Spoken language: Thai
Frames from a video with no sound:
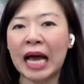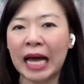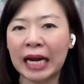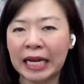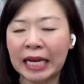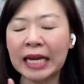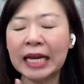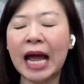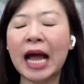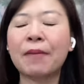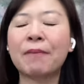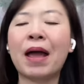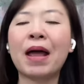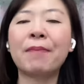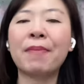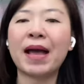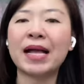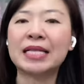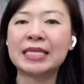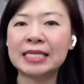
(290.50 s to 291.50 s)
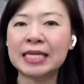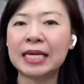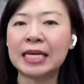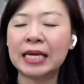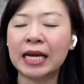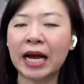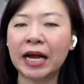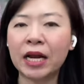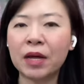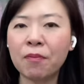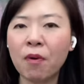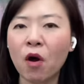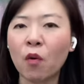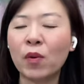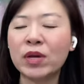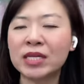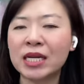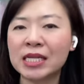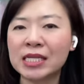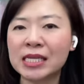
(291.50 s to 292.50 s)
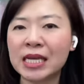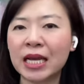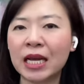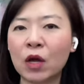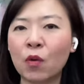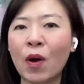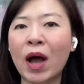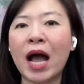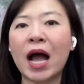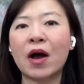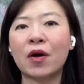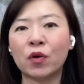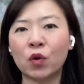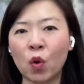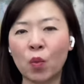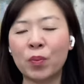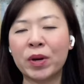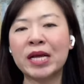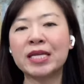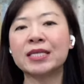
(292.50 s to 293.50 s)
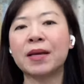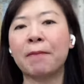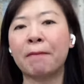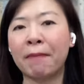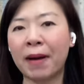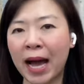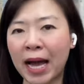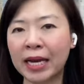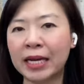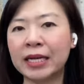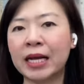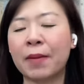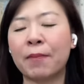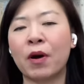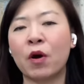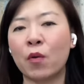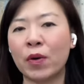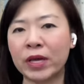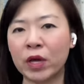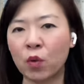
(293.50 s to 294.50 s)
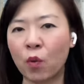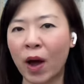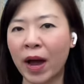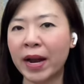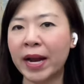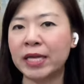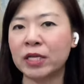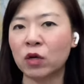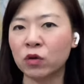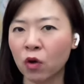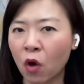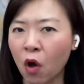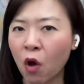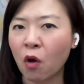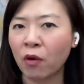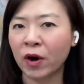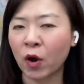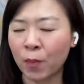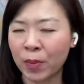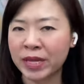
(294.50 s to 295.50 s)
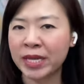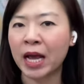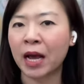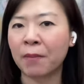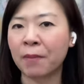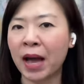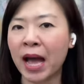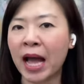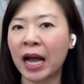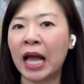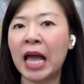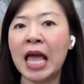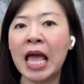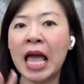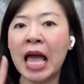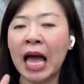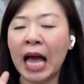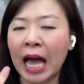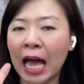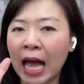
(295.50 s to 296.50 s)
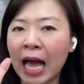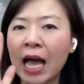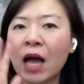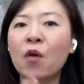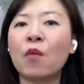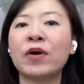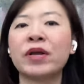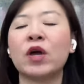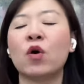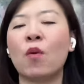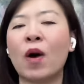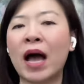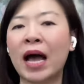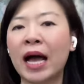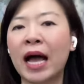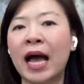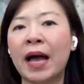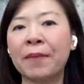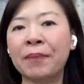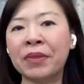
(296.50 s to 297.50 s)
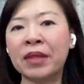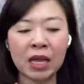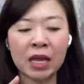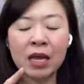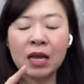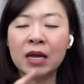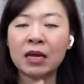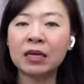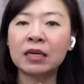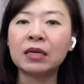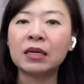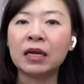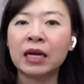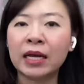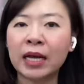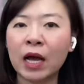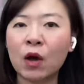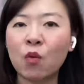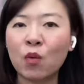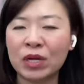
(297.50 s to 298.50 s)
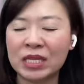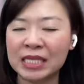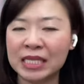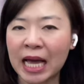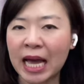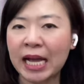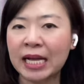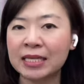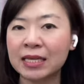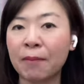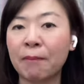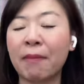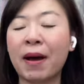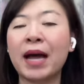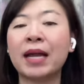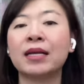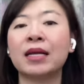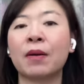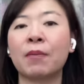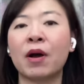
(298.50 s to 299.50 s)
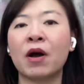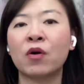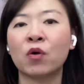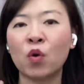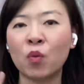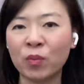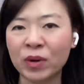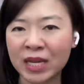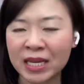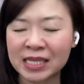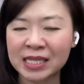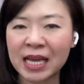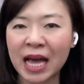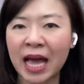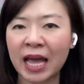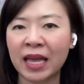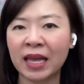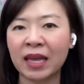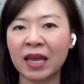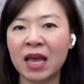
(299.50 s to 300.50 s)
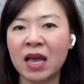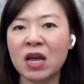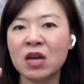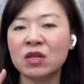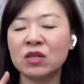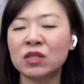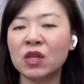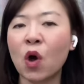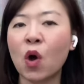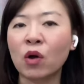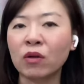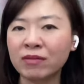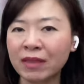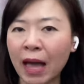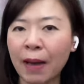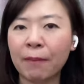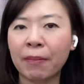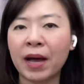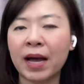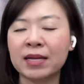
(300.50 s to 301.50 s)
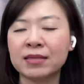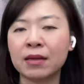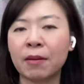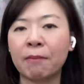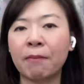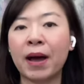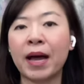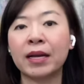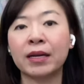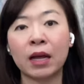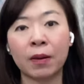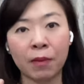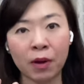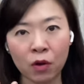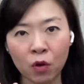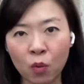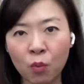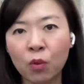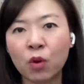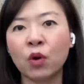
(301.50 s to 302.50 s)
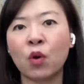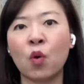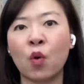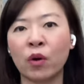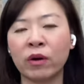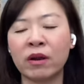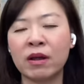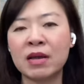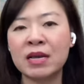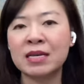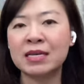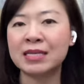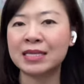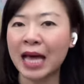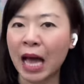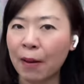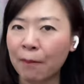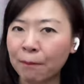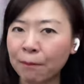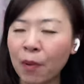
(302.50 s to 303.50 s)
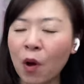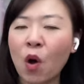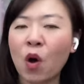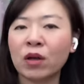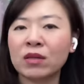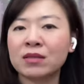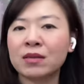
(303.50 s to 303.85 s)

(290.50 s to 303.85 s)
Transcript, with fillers: อันนี้ทางแพทย์แผนจีนนะคะ ได้บอกไว้ชัดเจนเลยว่าอารมณ์เนี่ยสัมพันธ์กับอวัยวะในช่องท้องของเราเป็นอย่างมาก 5 อวัยวะค่ะ1เลยค่ะหัวใจสัมพันธ์กับอารมณ์ดีใจ2ตับค่ะสัมพันธ์กับอารมณ์โกรธ3ปอด